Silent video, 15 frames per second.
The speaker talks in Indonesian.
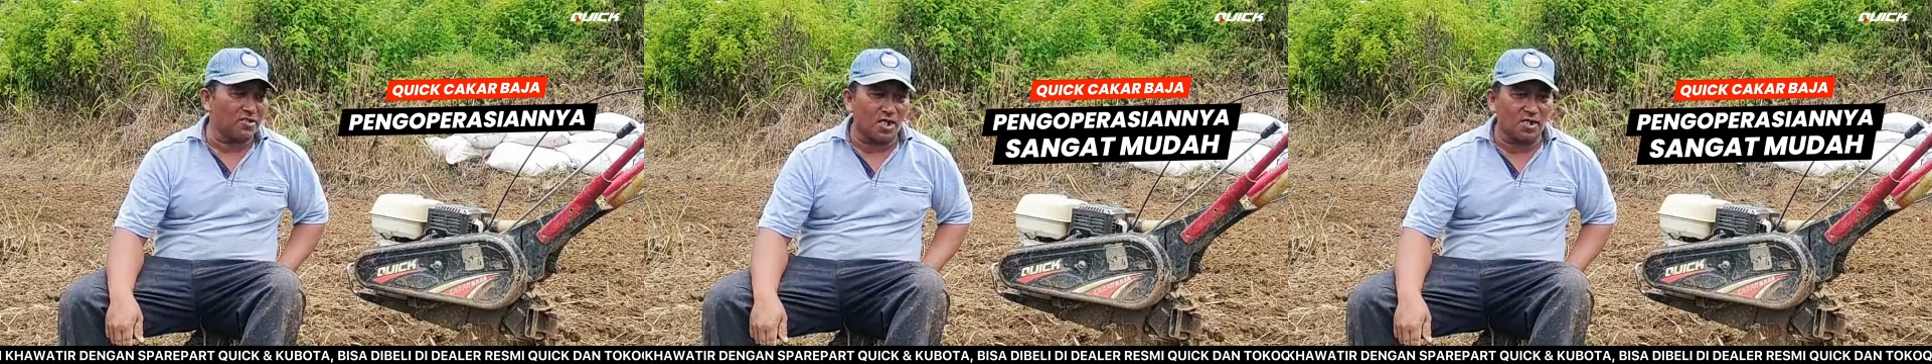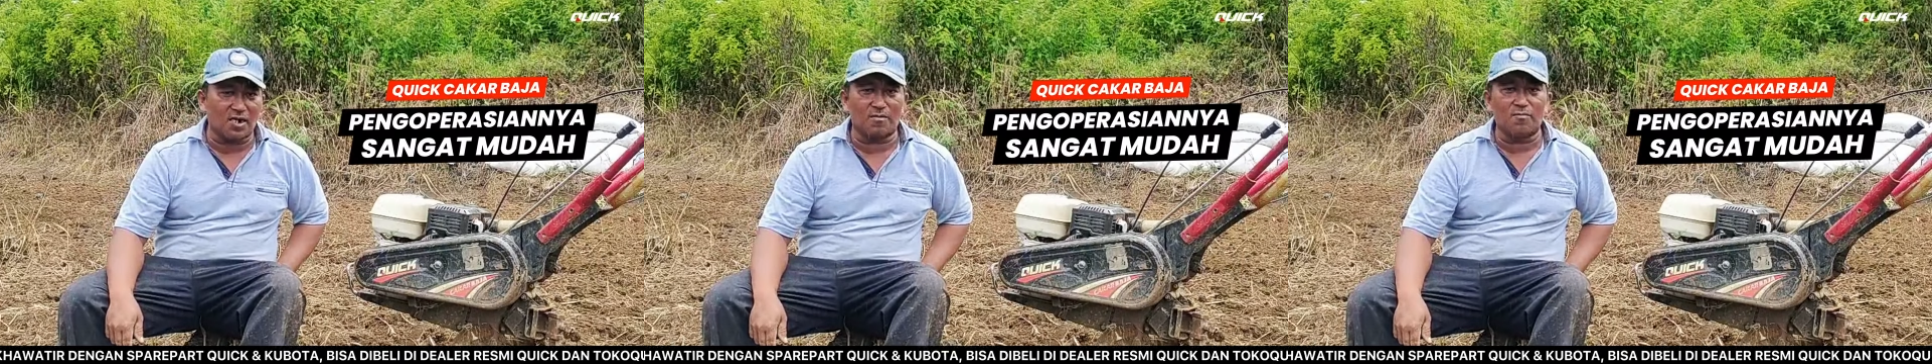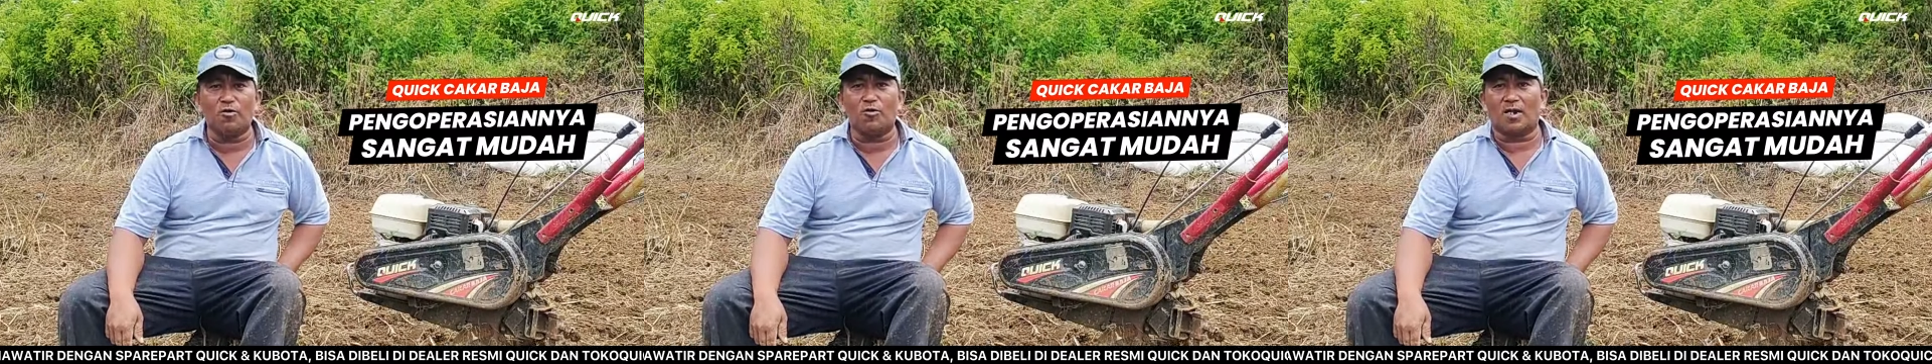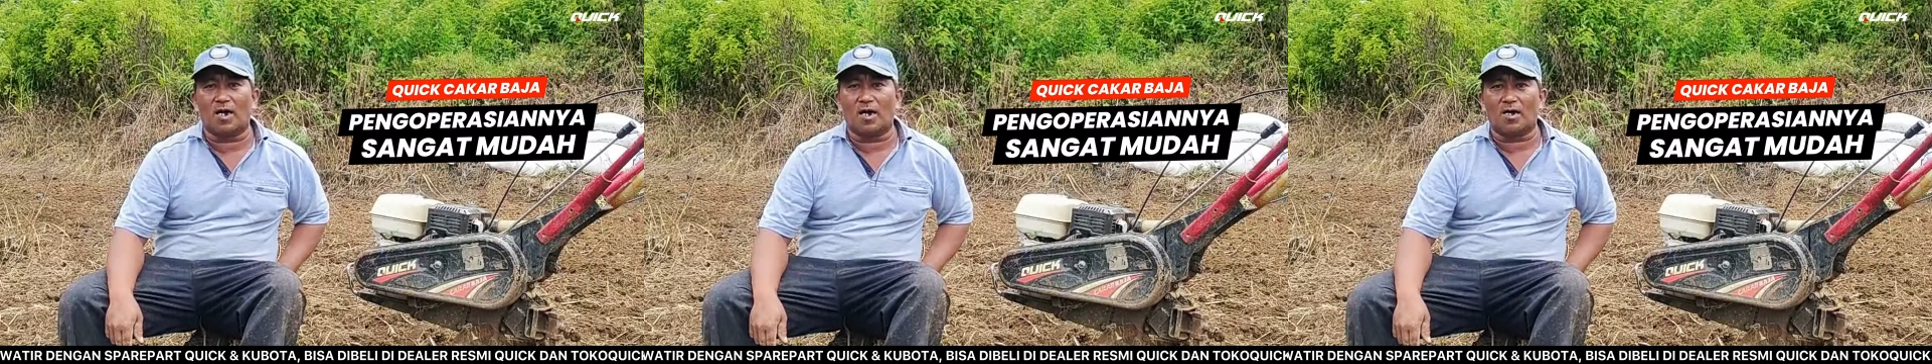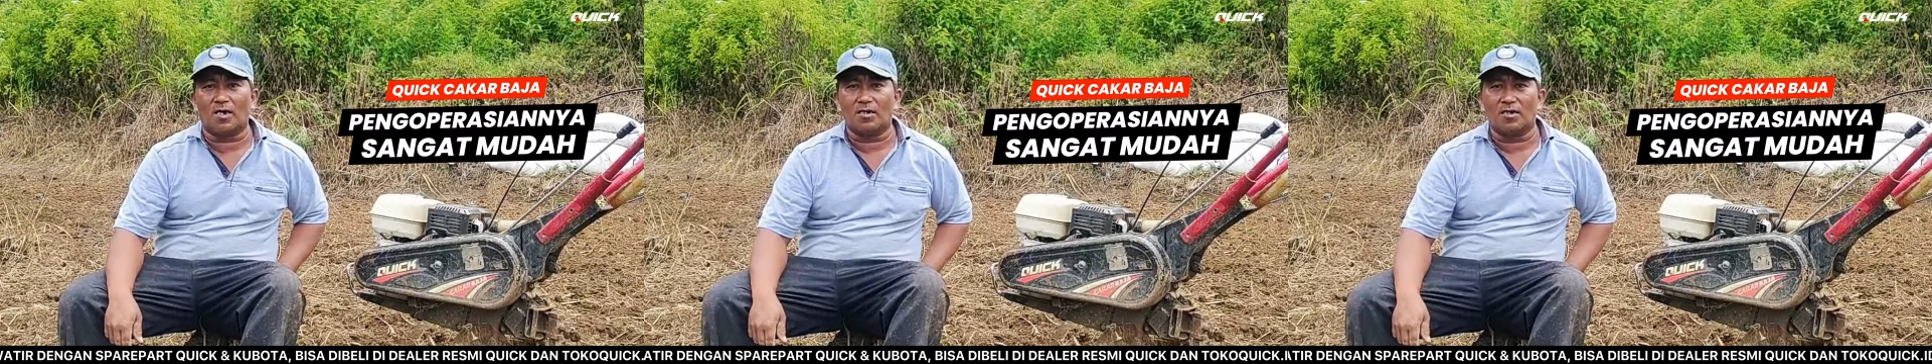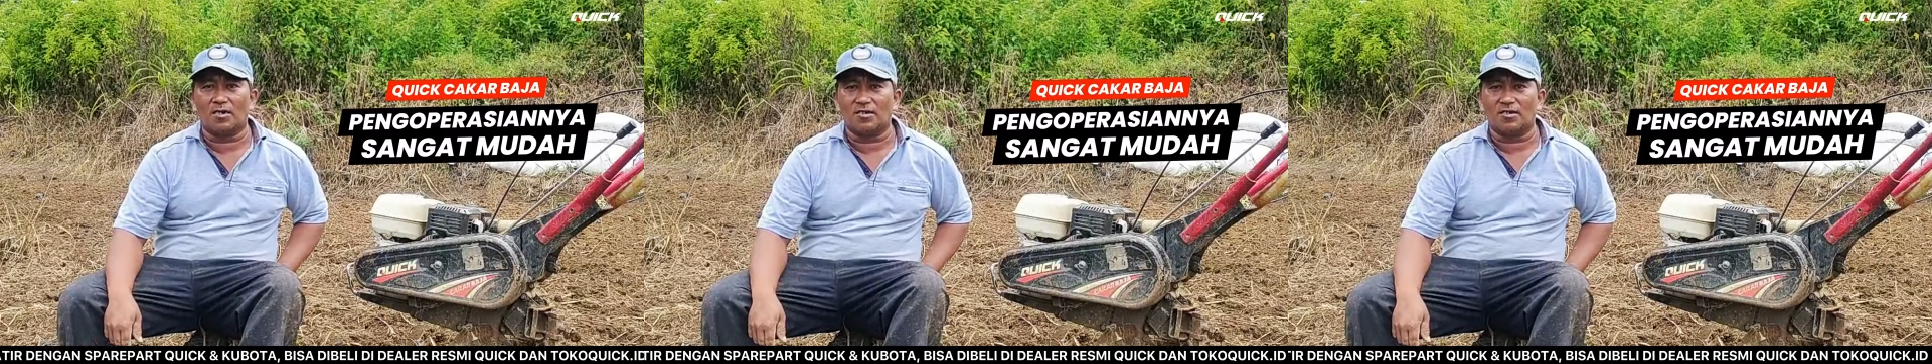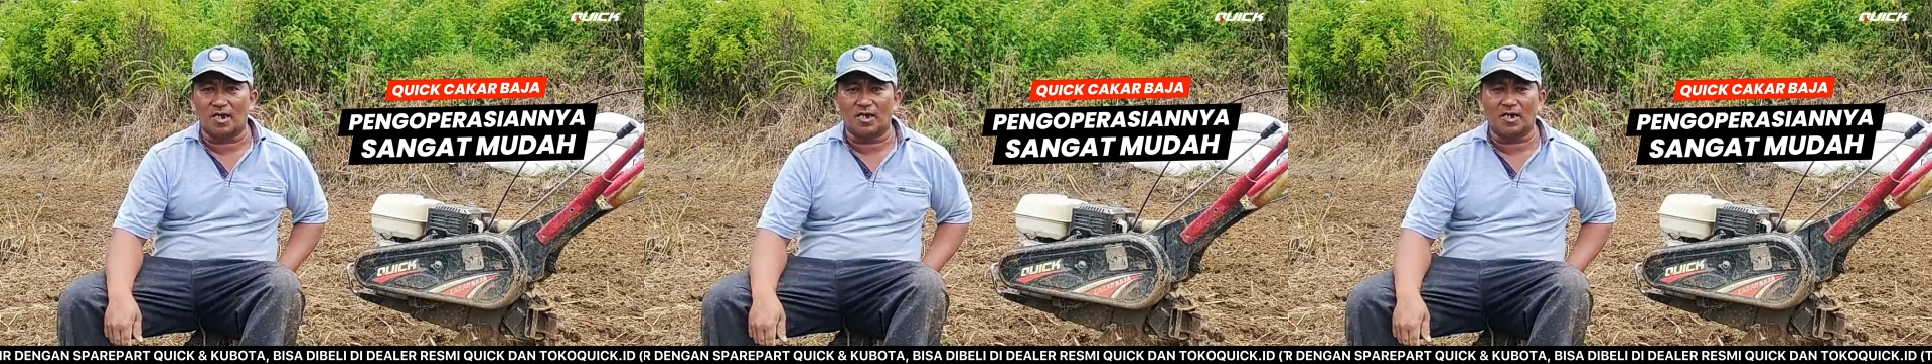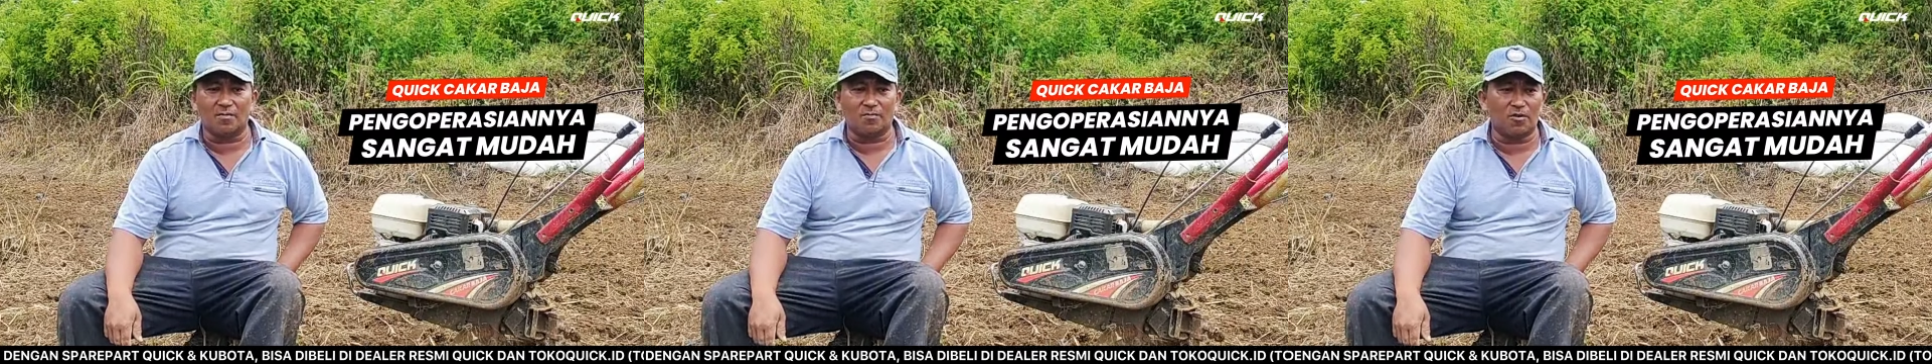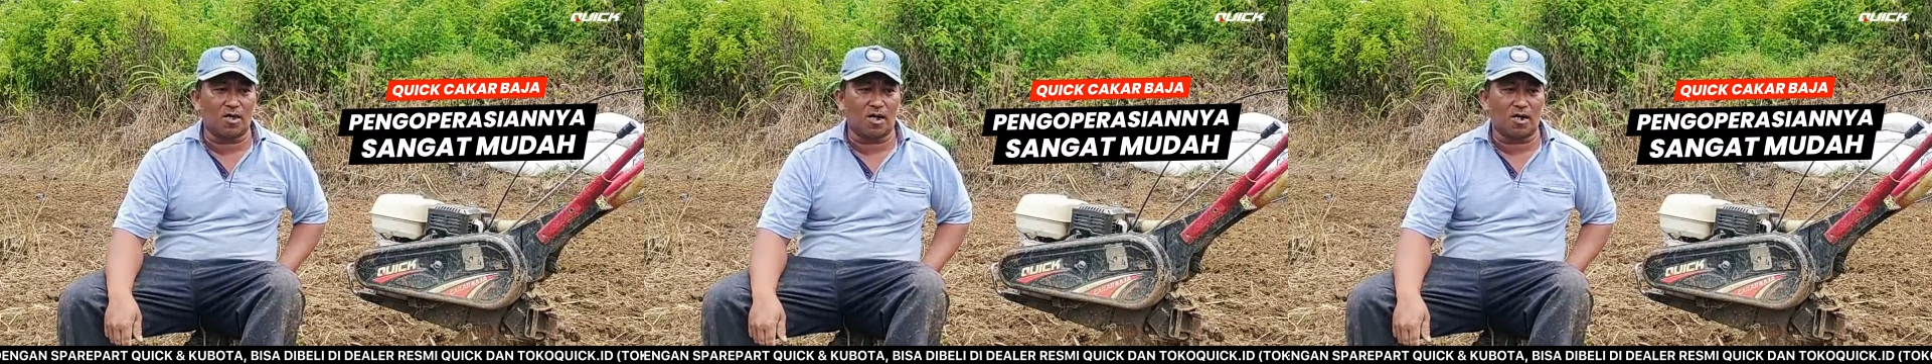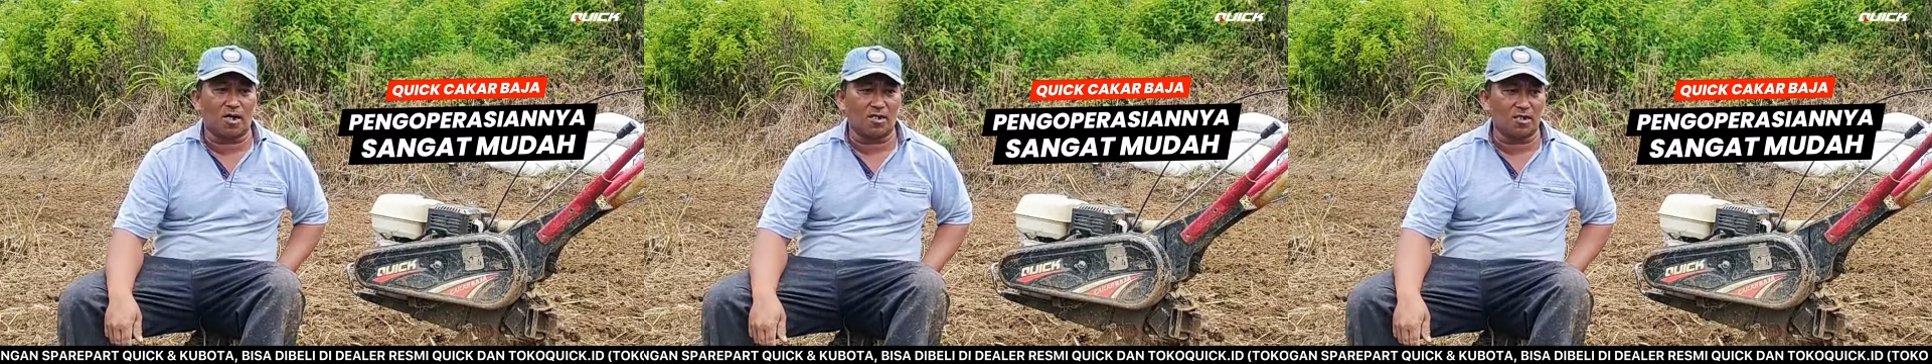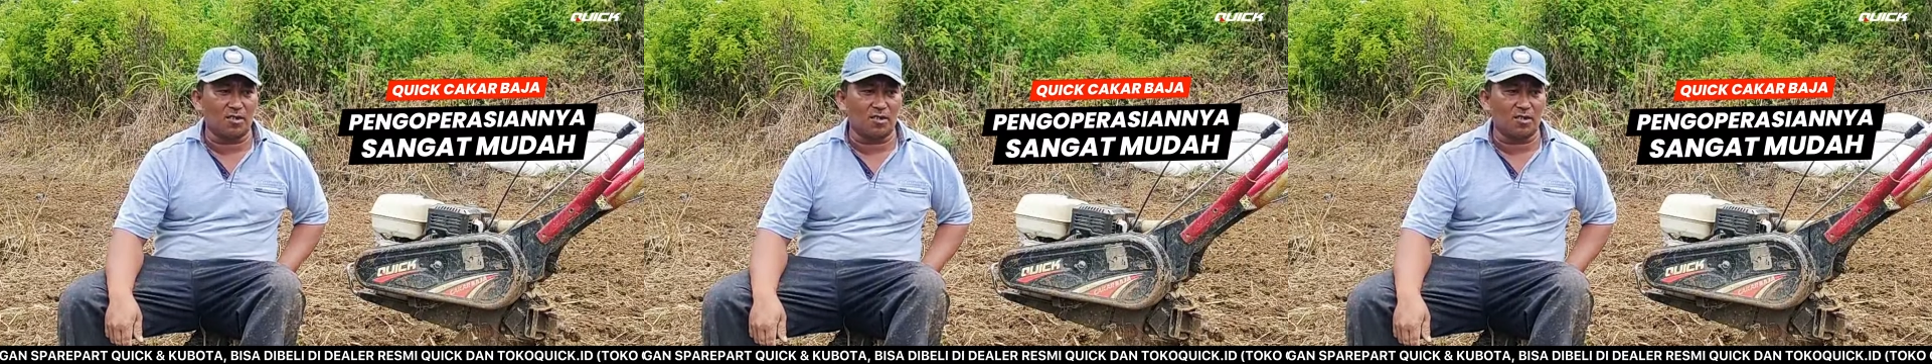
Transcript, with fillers: sangat mudah, nah, sangat mudah.